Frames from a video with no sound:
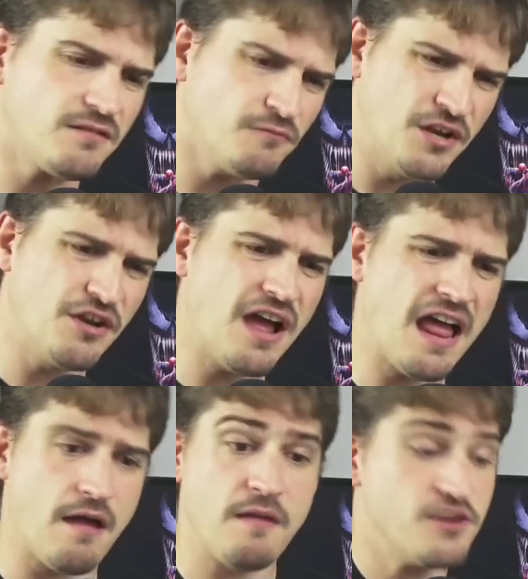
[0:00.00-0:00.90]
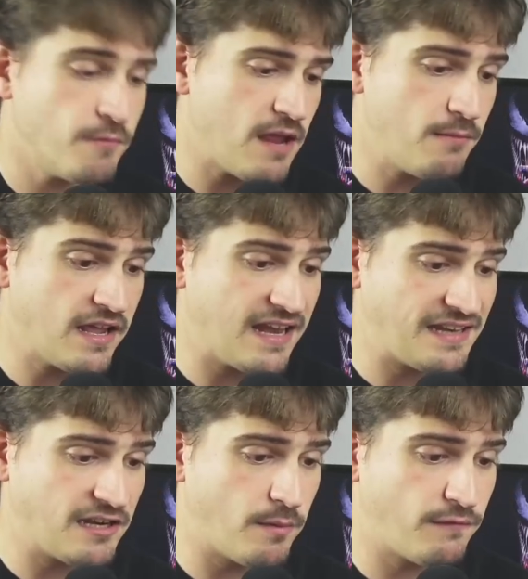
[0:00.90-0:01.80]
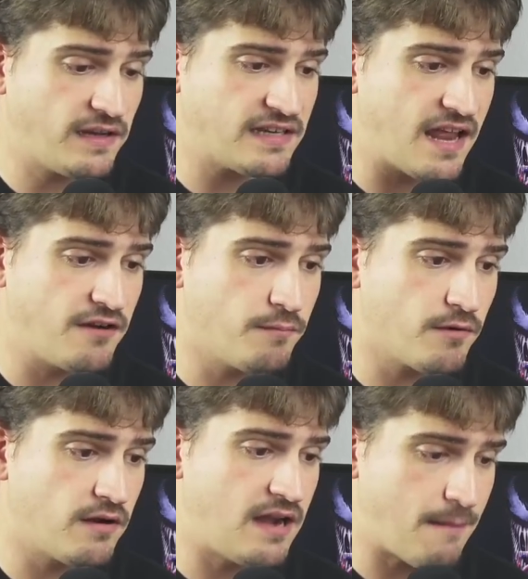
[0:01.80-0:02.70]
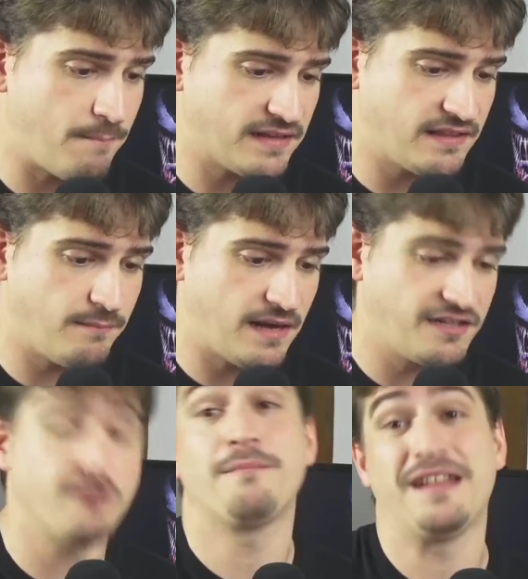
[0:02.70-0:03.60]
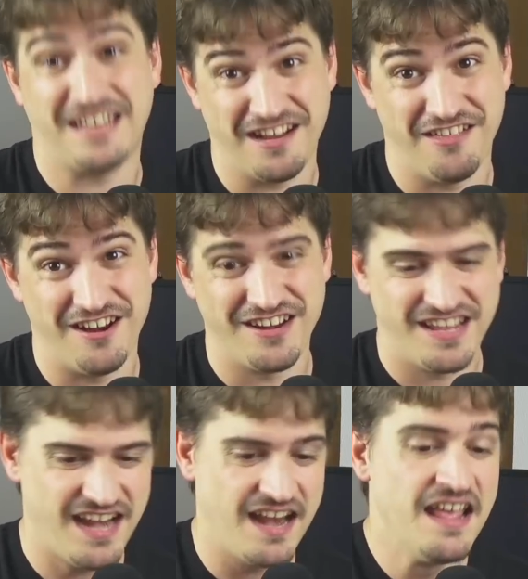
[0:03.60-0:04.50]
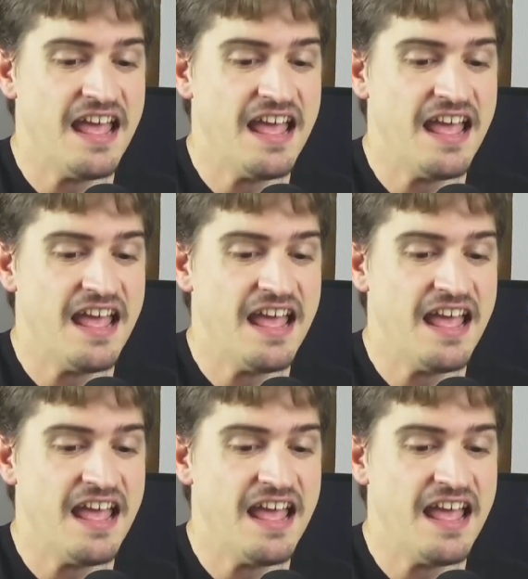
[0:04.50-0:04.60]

bueno, yo por ejemplo es que la tengo perfecta, ¿no? Por la parte de plástico que mantengo de la original.